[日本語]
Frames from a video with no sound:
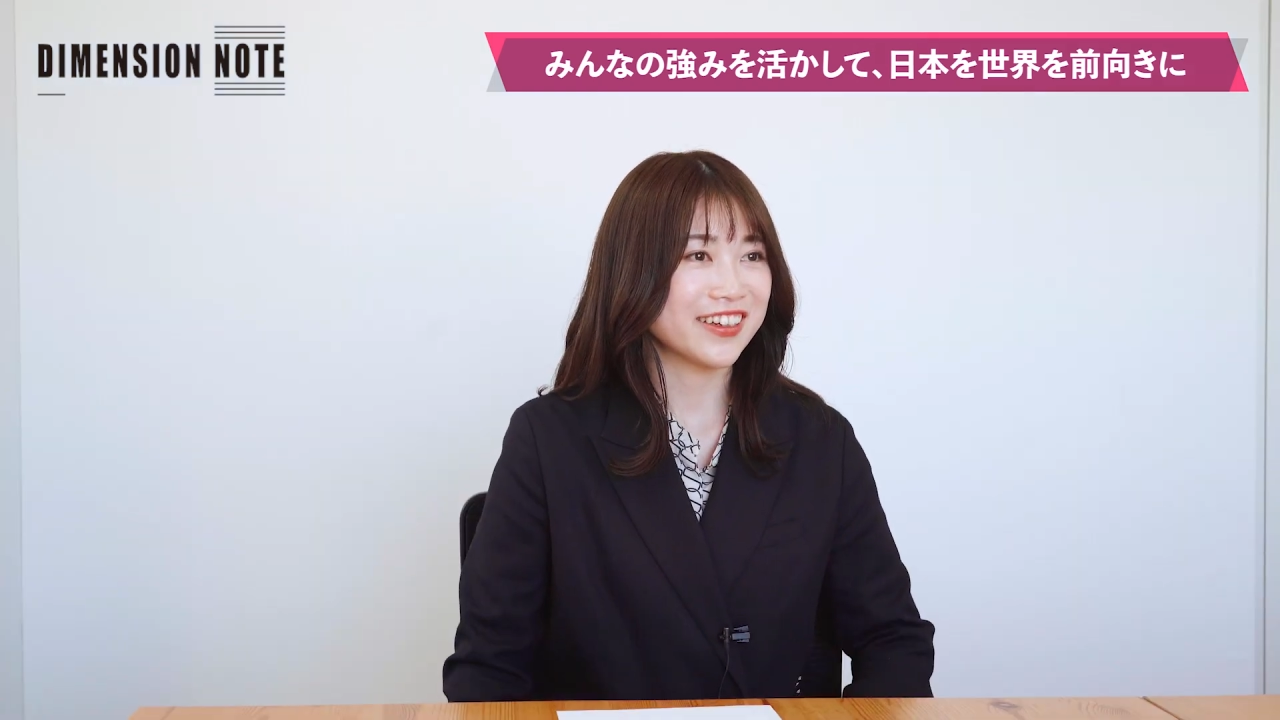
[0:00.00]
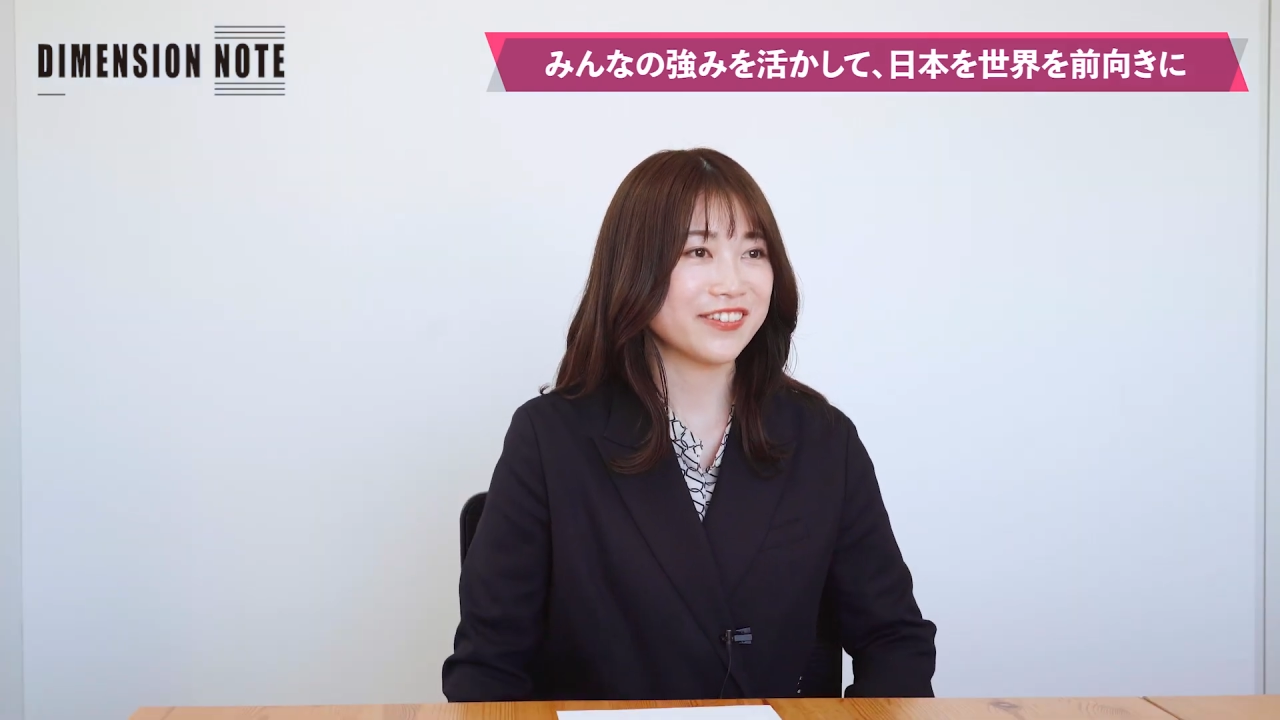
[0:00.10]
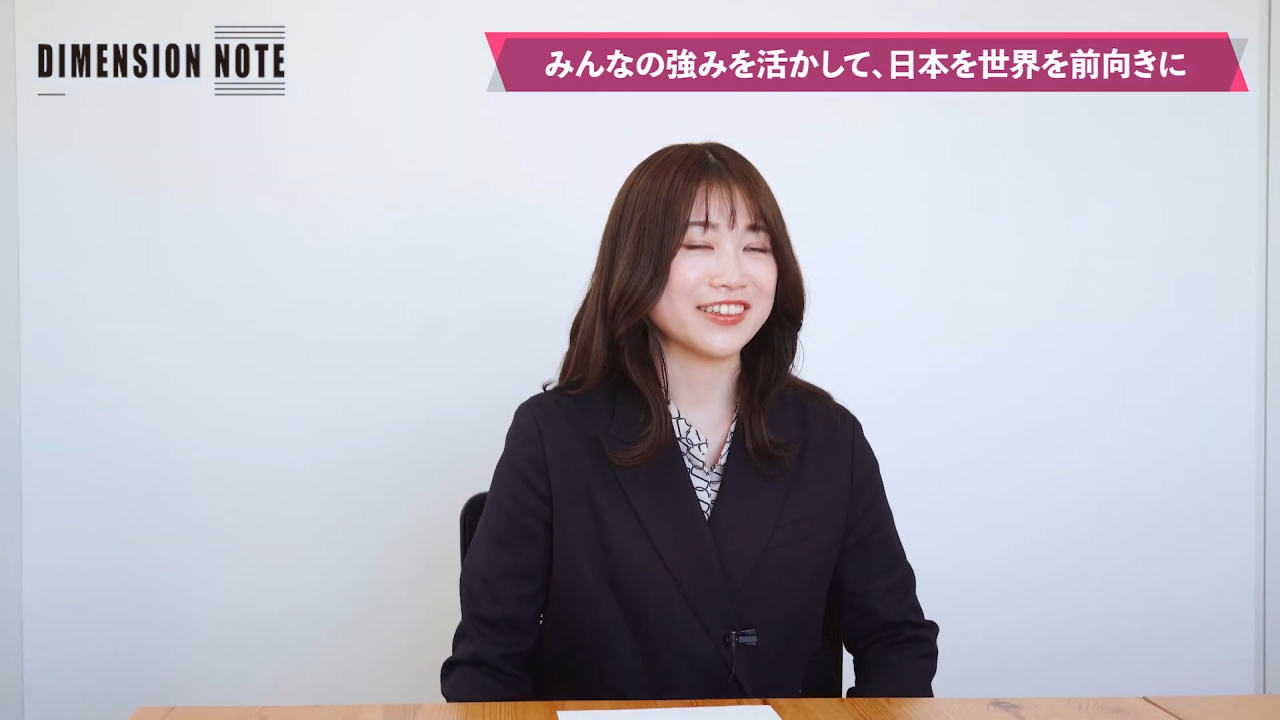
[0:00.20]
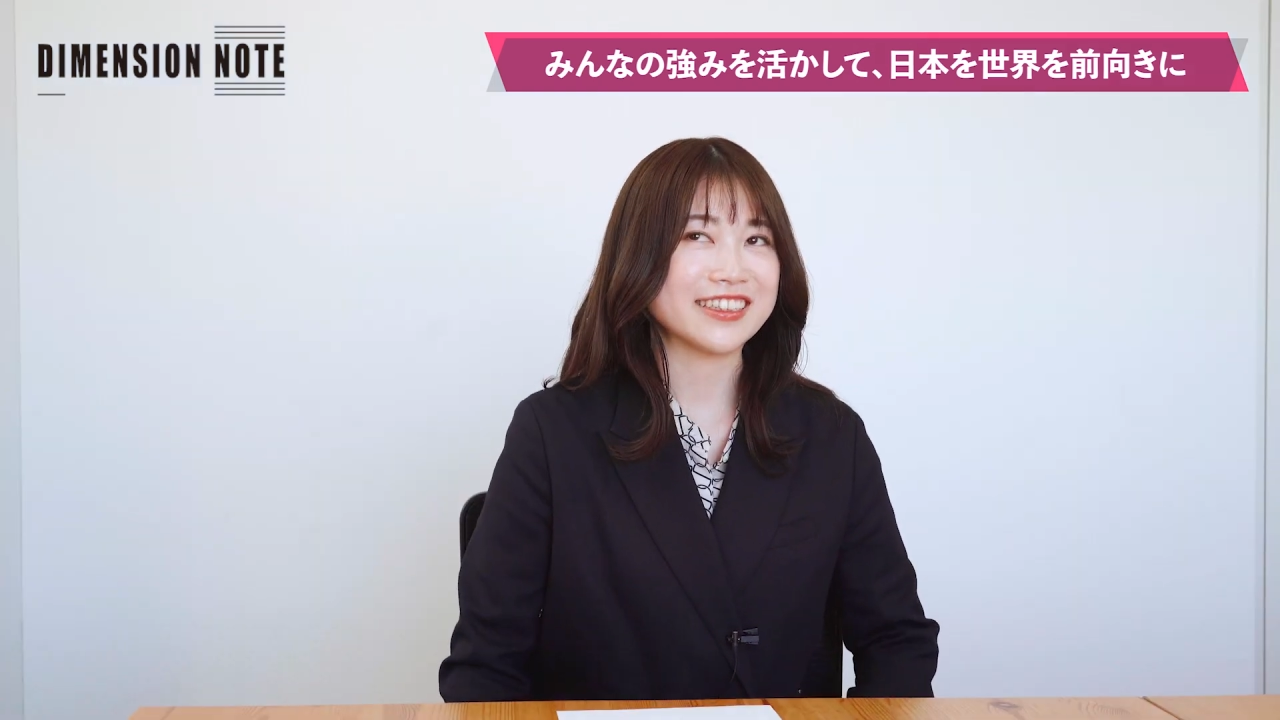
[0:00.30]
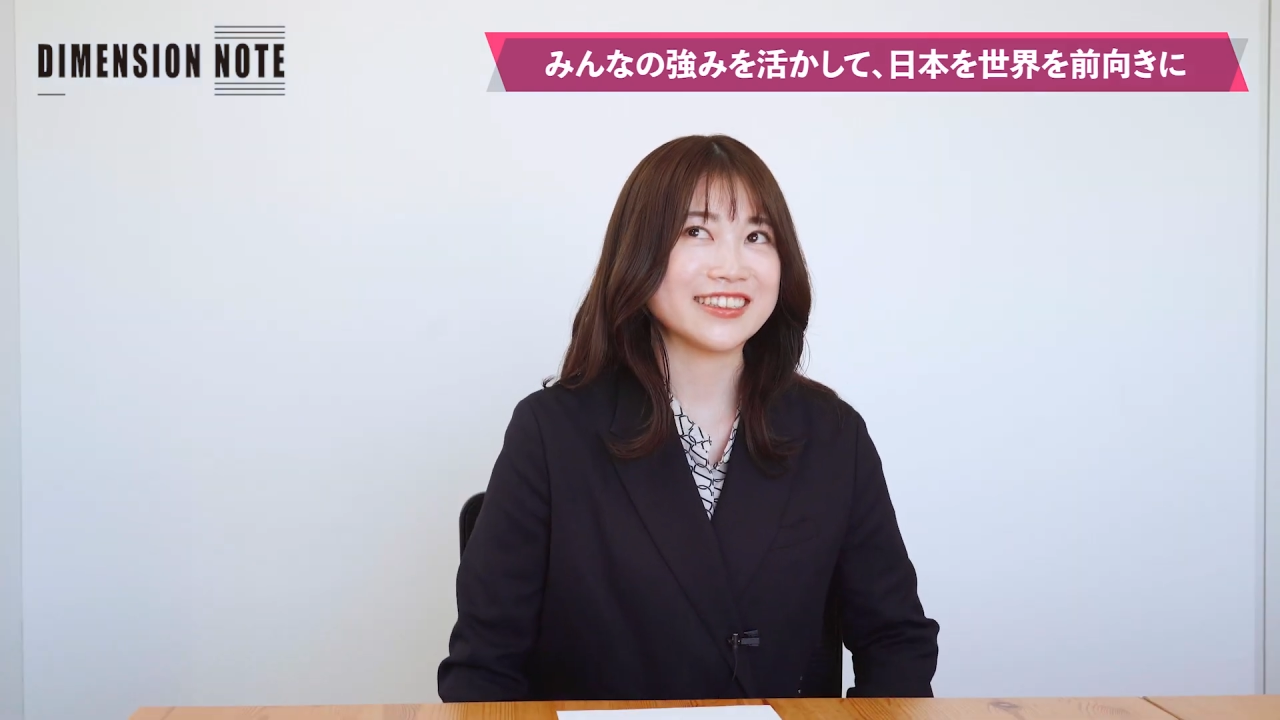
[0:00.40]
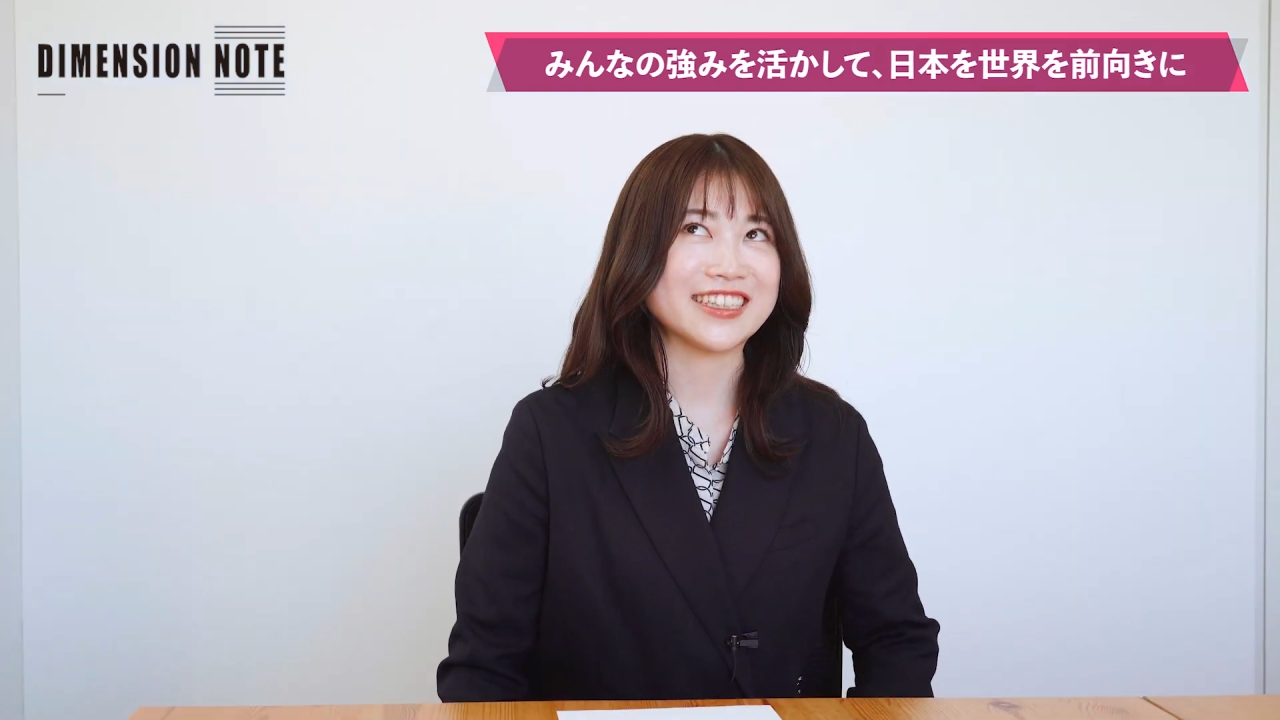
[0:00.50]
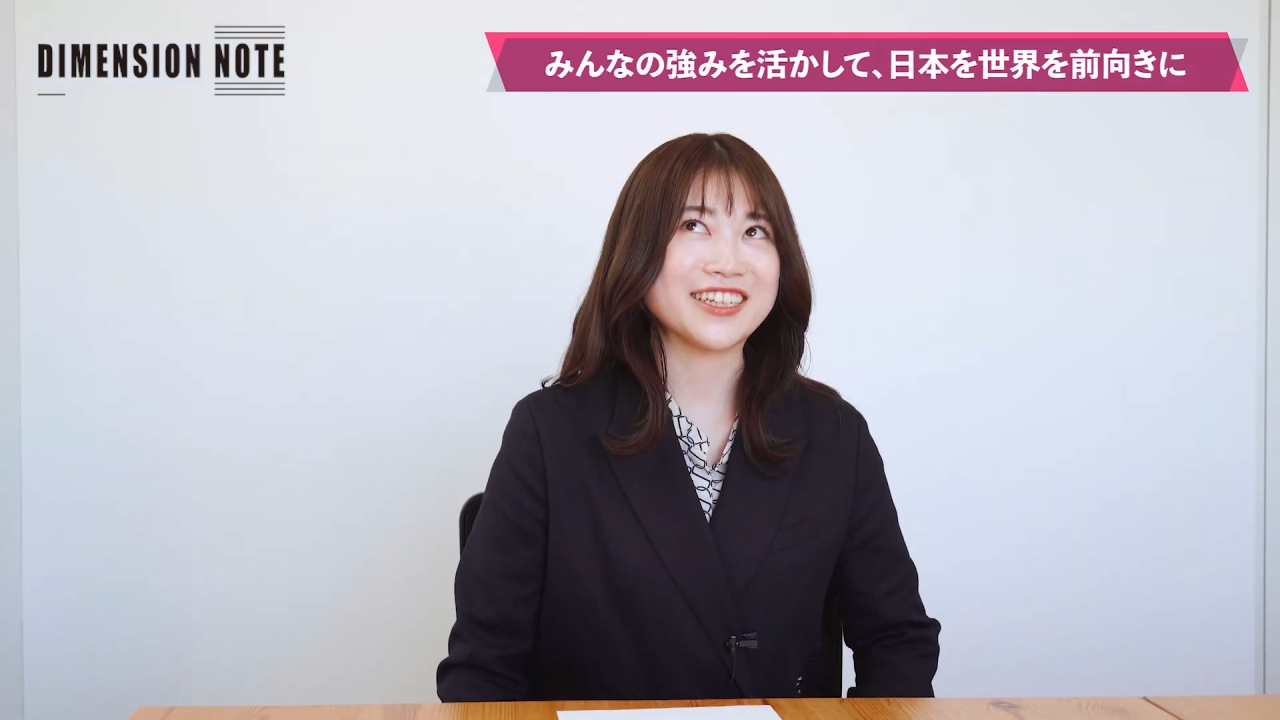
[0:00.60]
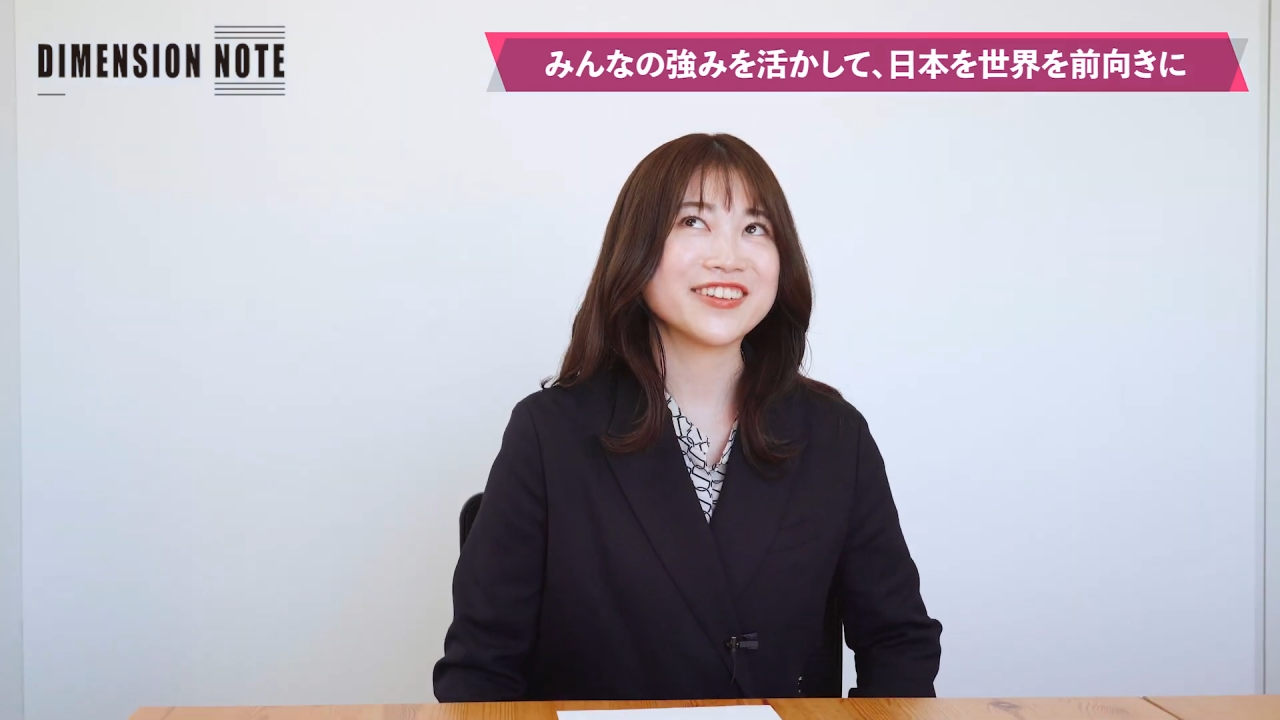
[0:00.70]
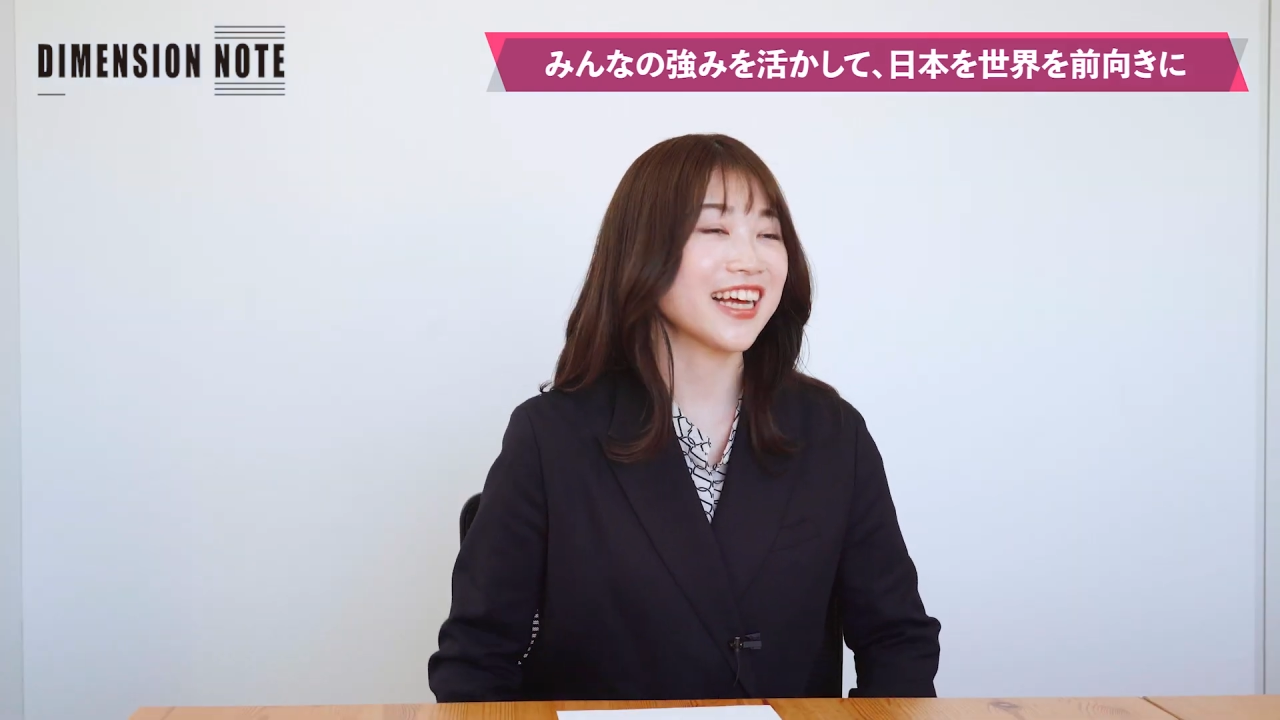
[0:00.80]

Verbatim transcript: まあ、全力